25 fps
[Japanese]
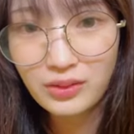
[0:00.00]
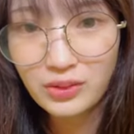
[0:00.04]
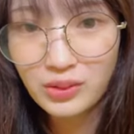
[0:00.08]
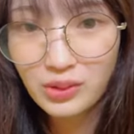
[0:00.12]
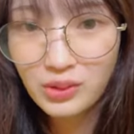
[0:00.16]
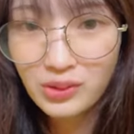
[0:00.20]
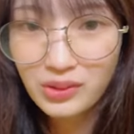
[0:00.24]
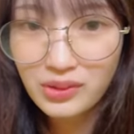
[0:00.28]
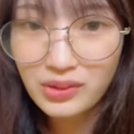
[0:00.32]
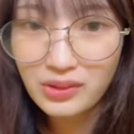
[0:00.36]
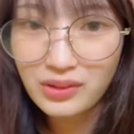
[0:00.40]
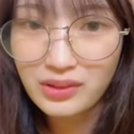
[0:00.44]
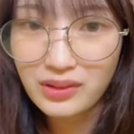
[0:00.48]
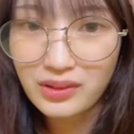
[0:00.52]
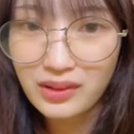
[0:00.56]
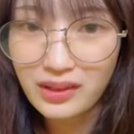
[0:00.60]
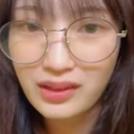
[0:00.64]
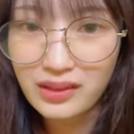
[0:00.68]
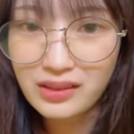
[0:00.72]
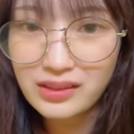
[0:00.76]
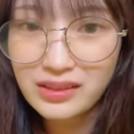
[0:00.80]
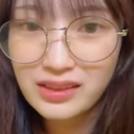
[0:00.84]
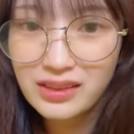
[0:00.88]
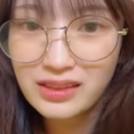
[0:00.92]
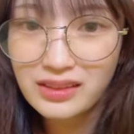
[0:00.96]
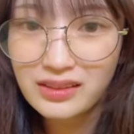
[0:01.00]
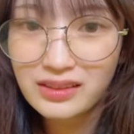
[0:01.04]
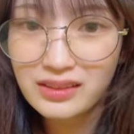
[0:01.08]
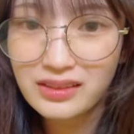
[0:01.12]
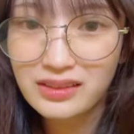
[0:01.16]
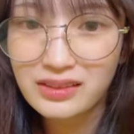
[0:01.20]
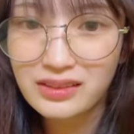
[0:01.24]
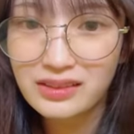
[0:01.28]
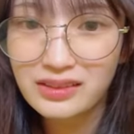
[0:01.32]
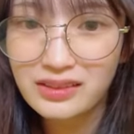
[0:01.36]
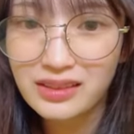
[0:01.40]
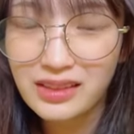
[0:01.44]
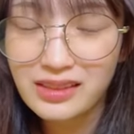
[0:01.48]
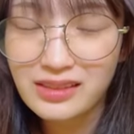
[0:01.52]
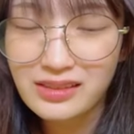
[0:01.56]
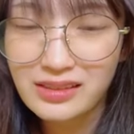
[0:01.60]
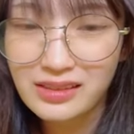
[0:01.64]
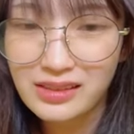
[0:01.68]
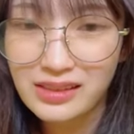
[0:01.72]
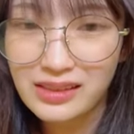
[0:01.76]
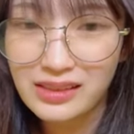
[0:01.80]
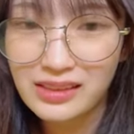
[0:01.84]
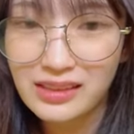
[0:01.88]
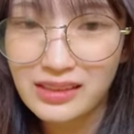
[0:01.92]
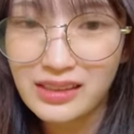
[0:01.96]
どんどん拡散する
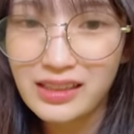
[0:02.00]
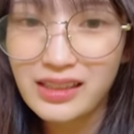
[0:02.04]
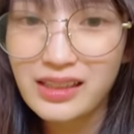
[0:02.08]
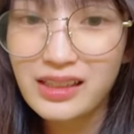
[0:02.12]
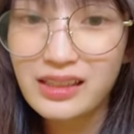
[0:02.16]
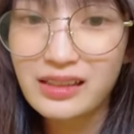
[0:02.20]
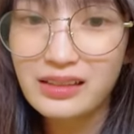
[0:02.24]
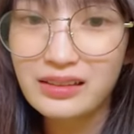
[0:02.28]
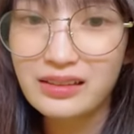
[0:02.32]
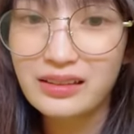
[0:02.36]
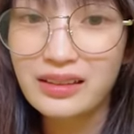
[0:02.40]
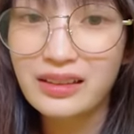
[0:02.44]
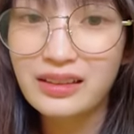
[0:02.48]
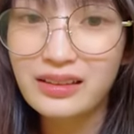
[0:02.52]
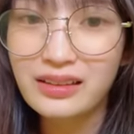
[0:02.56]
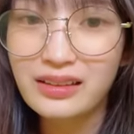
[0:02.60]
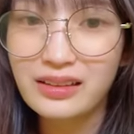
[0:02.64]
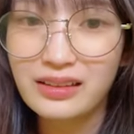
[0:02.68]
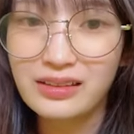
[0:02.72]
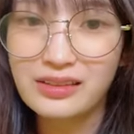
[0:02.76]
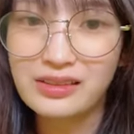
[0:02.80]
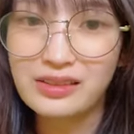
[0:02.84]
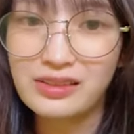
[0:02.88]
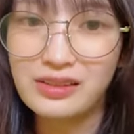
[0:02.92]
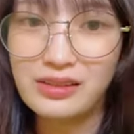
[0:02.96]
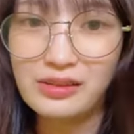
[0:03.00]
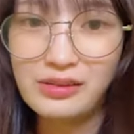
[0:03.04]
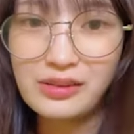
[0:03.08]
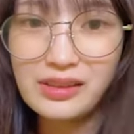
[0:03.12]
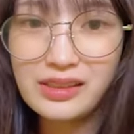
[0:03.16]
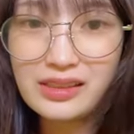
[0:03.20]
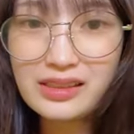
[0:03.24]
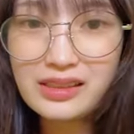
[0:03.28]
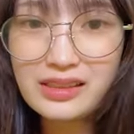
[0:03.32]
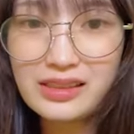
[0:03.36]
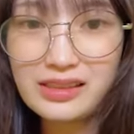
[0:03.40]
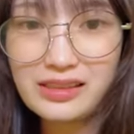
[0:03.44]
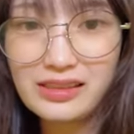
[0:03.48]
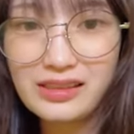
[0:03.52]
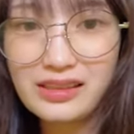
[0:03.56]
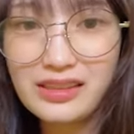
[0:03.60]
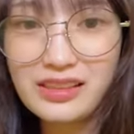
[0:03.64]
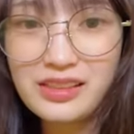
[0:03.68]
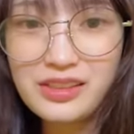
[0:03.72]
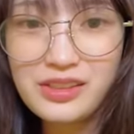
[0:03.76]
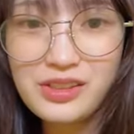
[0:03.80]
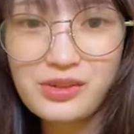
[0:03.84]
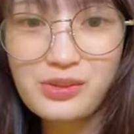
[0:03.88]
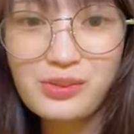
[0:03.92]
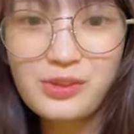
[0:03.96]
決意えー、なんだそれ嬉しい
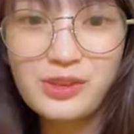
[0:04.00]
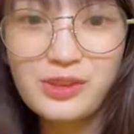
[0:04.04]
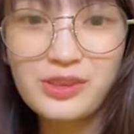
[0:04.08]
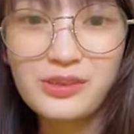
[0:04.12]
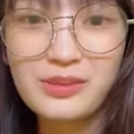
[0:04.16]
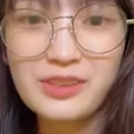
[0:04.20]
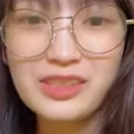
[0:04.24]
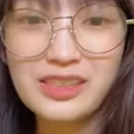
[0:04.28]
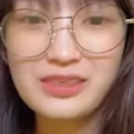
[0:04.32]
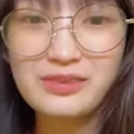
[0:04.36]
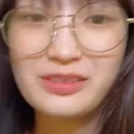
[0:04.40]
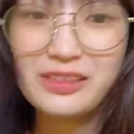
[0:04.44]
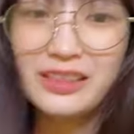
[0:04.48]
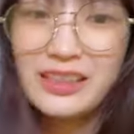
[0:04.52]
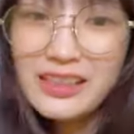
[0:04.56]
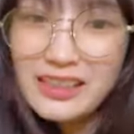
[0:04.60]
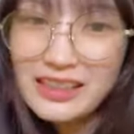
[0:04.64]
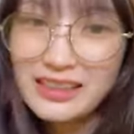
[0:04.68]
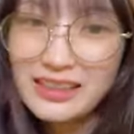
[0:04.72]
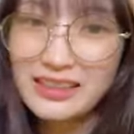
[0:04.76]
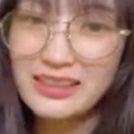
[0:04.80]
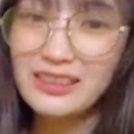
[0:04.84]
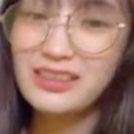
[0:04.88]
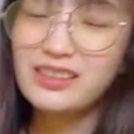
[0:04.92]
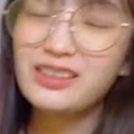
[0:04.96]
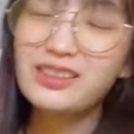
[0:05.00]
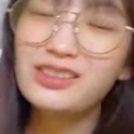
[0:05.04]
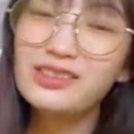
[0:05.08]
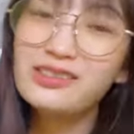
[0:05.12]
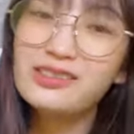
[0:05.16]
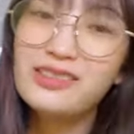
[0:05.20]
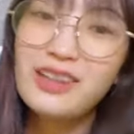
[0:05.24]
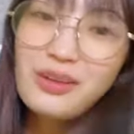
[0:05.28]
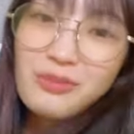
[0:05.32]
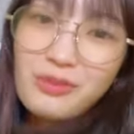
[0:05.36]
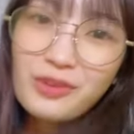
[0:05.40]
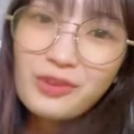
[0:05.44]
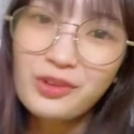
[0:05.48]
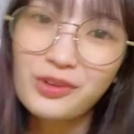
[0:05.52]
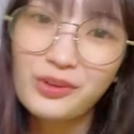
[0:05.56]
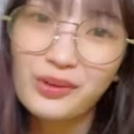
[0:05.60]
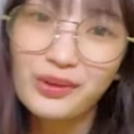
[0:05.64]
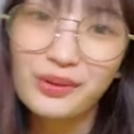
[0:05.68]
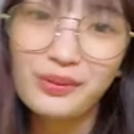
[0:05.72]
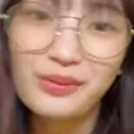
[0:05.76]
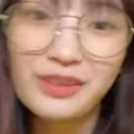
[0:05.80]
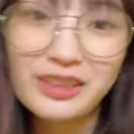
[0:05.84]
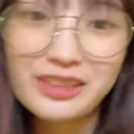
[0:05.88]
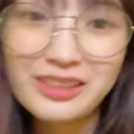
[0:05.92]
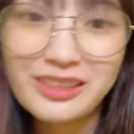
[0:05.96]
身長も伸ばしも身長はもう
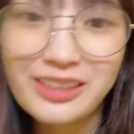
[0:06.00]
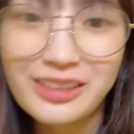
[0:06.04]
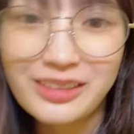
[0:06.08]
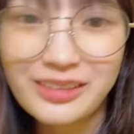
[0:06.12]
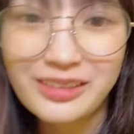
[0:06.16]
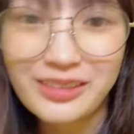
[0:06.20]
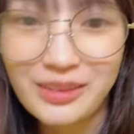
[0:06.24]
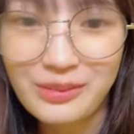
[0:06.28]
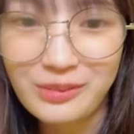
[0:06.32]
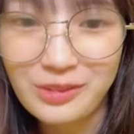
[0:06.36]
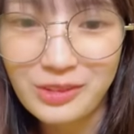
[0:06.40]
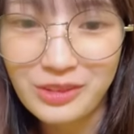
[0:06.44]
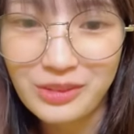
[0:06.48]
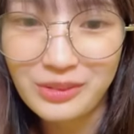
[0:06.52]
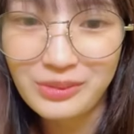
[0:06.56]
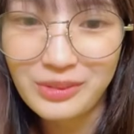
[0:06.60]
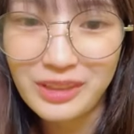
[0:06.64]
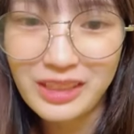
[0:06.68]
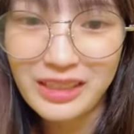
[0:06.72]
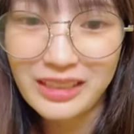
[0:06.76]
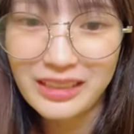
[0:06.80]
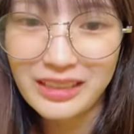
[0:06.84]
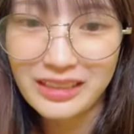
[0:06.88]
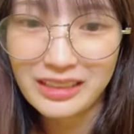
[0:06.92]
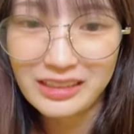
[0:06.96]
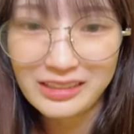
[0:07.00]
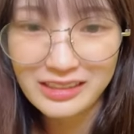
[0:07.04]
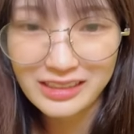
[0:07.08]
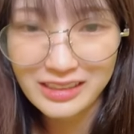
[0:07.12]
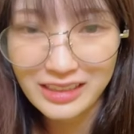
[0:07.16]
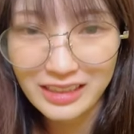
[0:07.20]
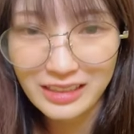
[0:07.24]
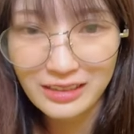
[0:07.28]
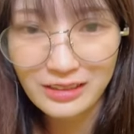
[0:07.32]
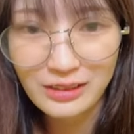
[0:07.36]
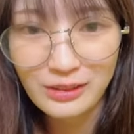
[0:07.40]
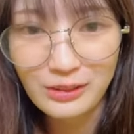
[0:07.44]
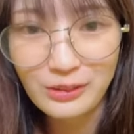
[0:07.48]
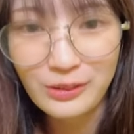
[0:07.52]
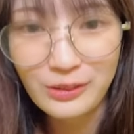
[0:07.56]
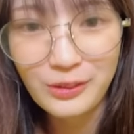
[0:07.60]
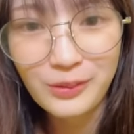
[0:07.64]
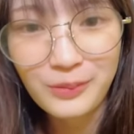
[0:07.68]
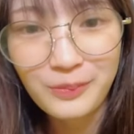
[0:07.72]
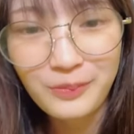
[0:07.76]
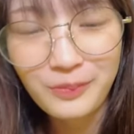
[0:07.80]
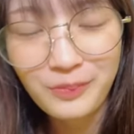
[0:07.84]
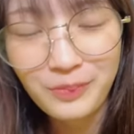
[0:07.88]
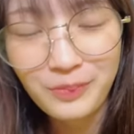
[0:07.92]
伸ばしたくても伸びないですきっと